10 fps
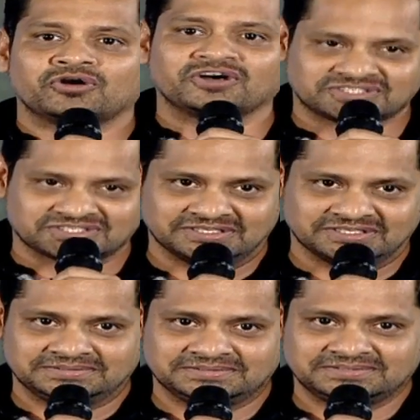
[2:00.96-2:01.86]
కూడా
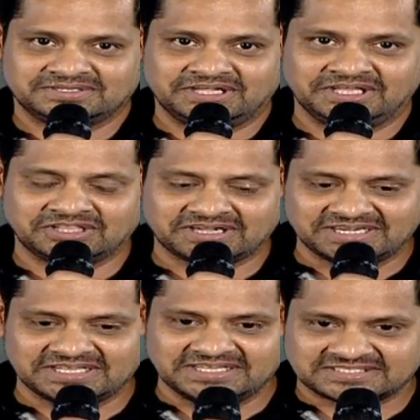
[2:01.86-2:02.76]
వస్తుంది
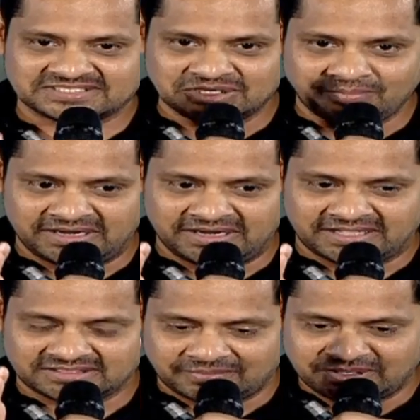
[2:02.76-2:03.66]
ఎందుకంటే ఈ సినిమాని
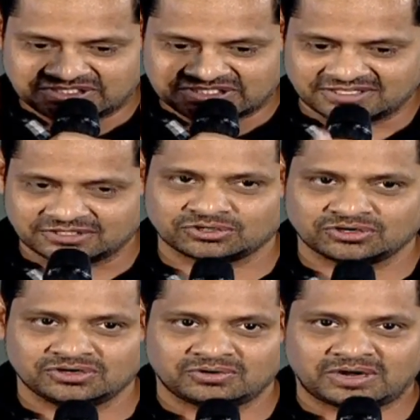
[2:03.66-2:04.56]
అంత మంచి
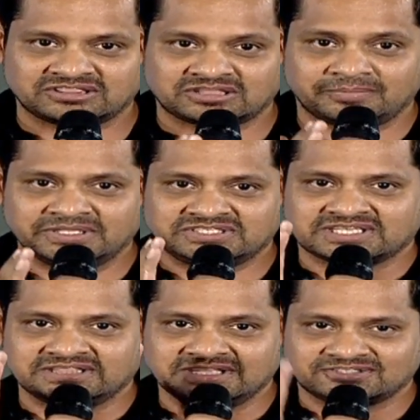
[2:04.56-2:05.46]
కథతో అంత మంచి
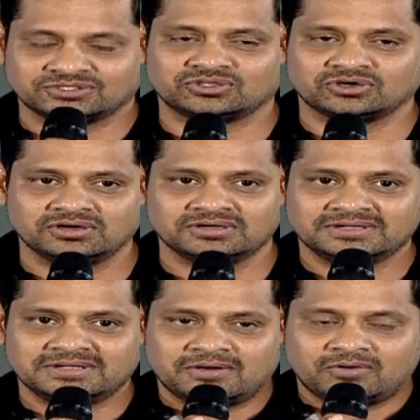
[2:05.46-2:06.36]
సందేశంతో
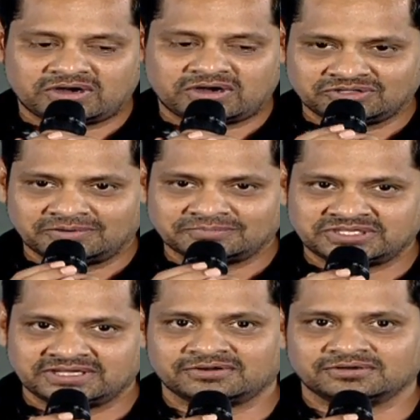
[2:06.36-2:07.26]
ఒక్కంత
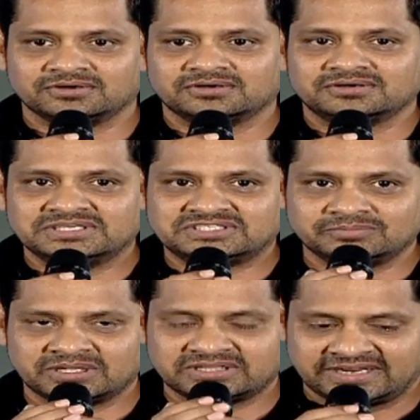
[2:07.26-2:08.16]
వంశీ గారు ఈ
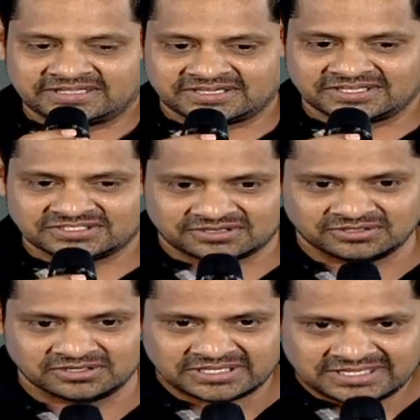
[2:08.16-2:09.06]
సినిమా
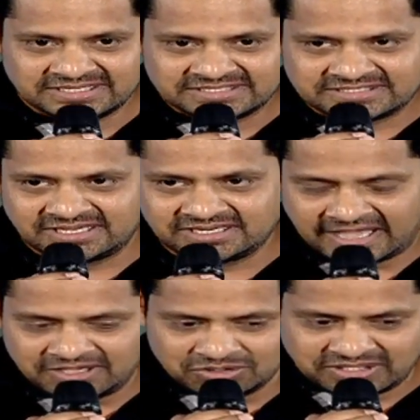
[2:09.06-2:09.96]
తెరకెక్కించారు సార్
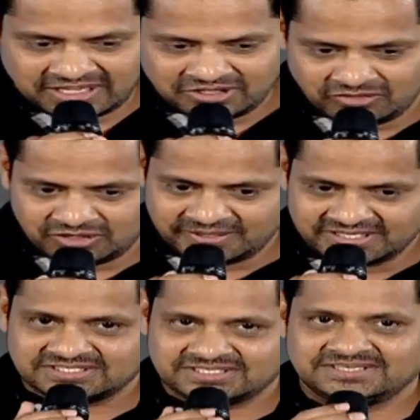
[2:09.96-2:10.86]
థ్యాంక్ యూ థ్యాంక్ యూ వెరీ మచ్